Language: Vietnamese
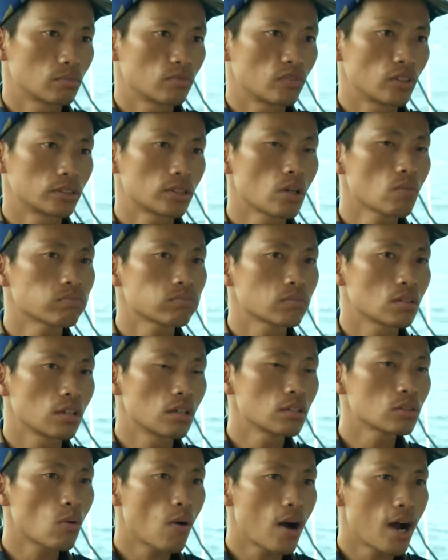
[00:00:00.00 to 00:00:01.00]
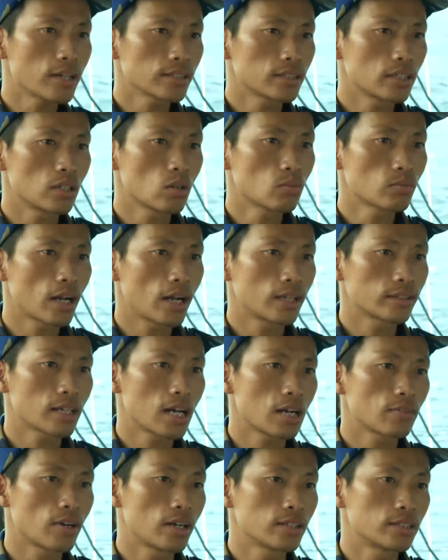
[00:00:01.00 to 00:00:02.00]
vận tốc lớn quá thì lúc này
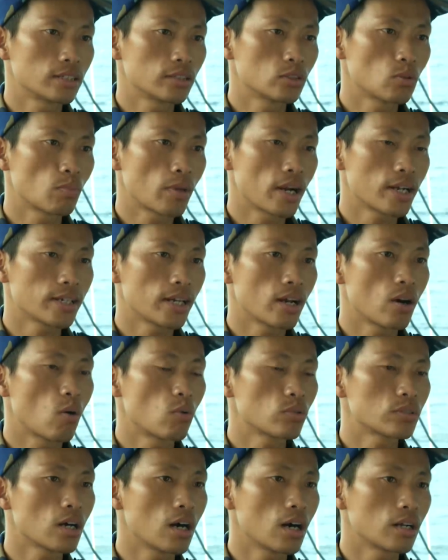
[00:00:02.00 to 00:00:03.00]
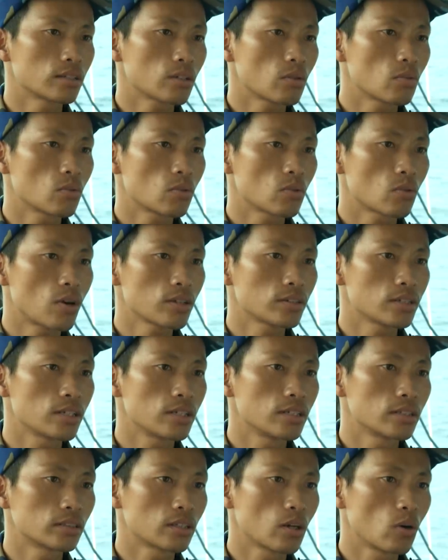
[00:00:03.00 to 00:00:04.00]
ta phải sử dụng máy để hỗ trợ trong quá
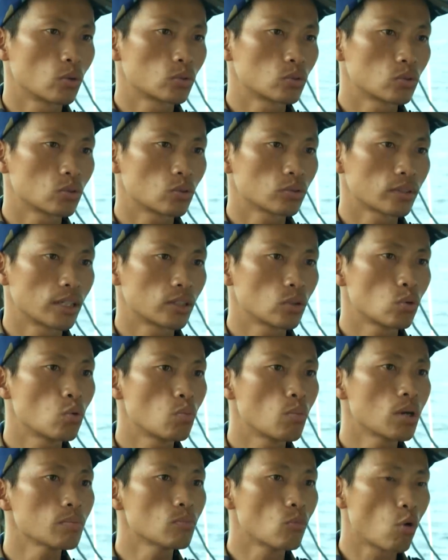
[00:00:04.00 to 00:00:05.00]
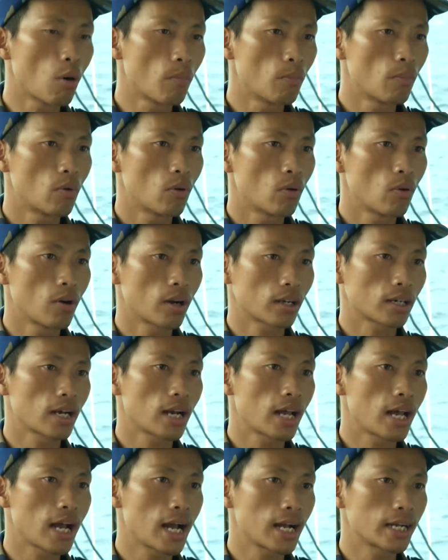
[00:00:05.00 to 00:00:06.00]
trình tàu có thể thu bớt buồm hoặc
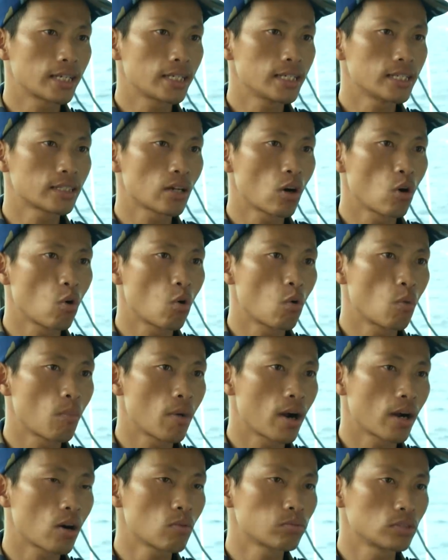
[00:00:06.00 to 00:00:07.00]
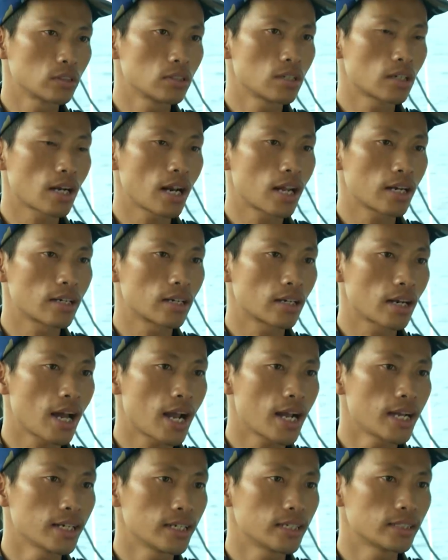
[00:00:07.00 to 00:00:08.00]
là khi tàu mà không giữ được lặn được
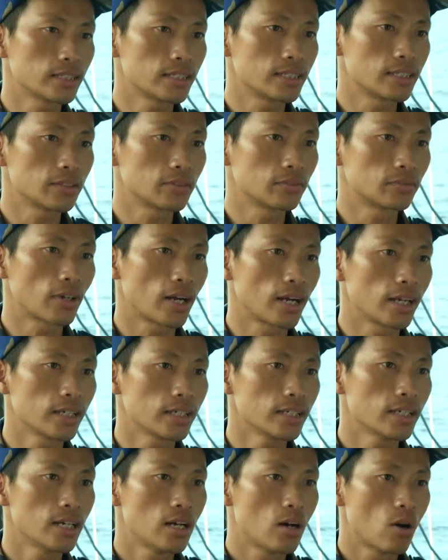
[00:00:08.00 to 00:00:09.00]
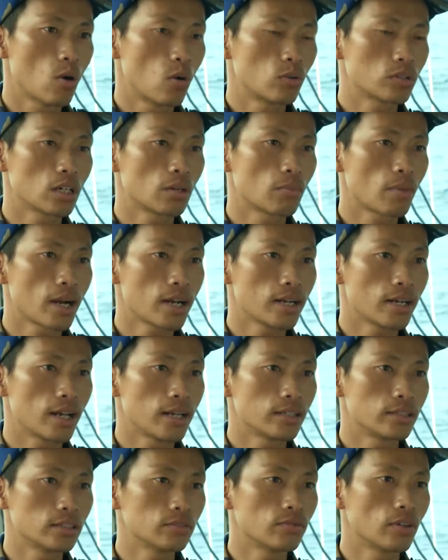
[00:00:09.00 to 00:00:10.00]
lái nữa thì phải hỗ trợ máy
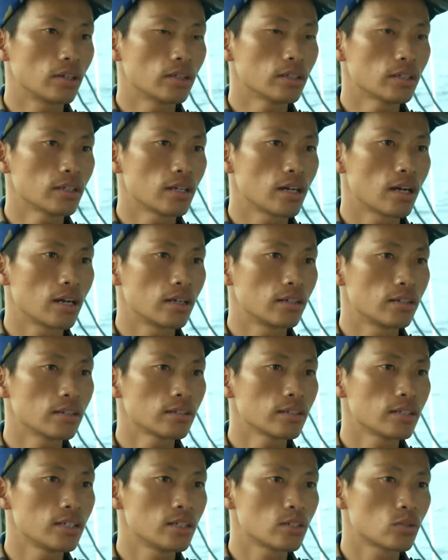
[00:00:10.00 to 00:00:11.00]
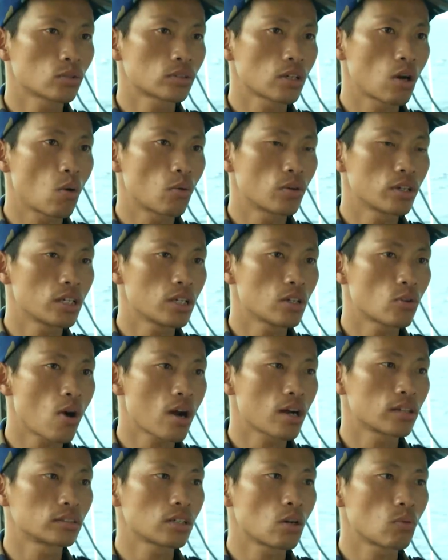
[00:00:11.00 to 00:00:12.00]
để giữ vững ờ, hướng đi cho tàu khi qua
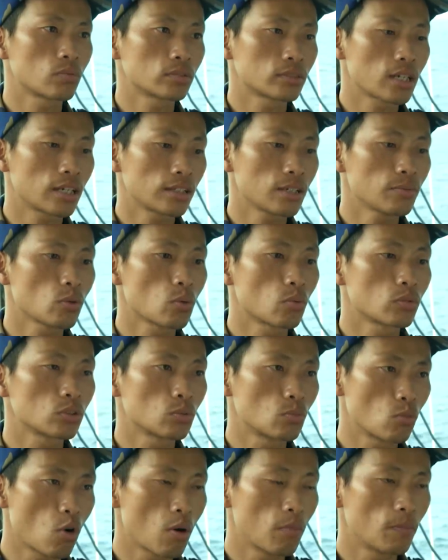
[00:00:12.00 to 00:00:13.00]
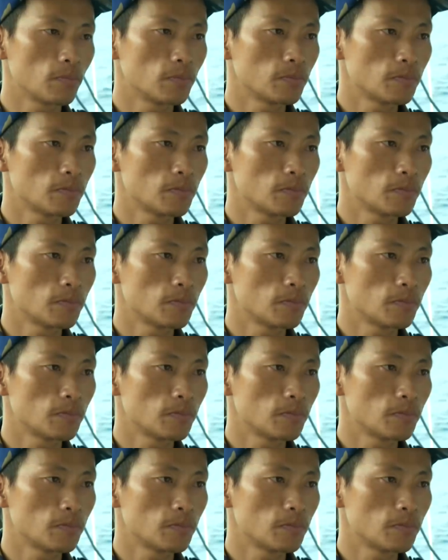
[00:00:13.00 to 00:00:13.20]
cơn rông người ta tiếp tục dừng buồm.